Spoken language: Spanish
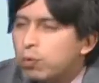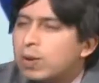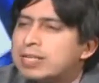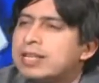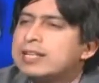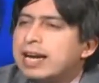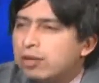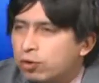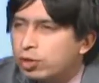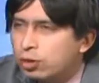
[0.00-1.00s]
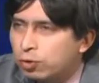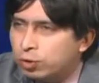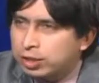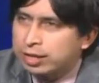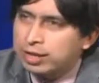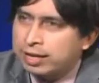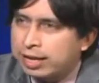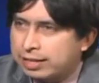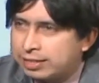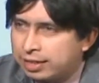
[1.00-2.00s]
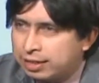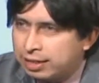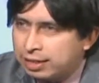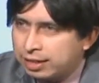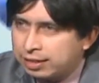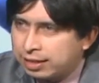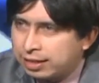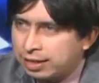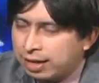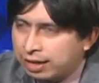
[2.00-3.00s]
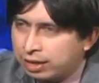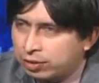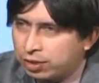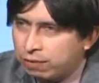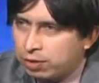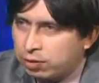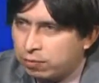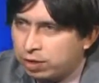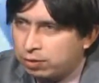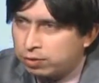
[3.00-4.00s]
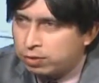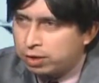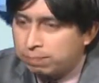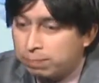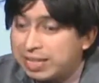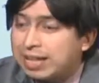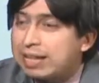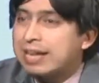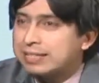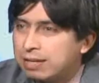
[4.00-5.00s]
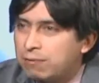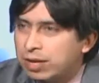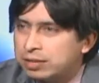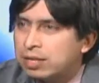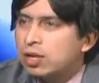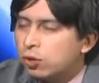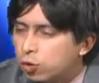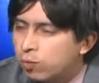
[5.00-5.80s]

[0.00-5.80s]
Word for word: cuál es el diagnóstico que ustedes realizan de la región del Biobío en vista de las cifras. ¿Cómo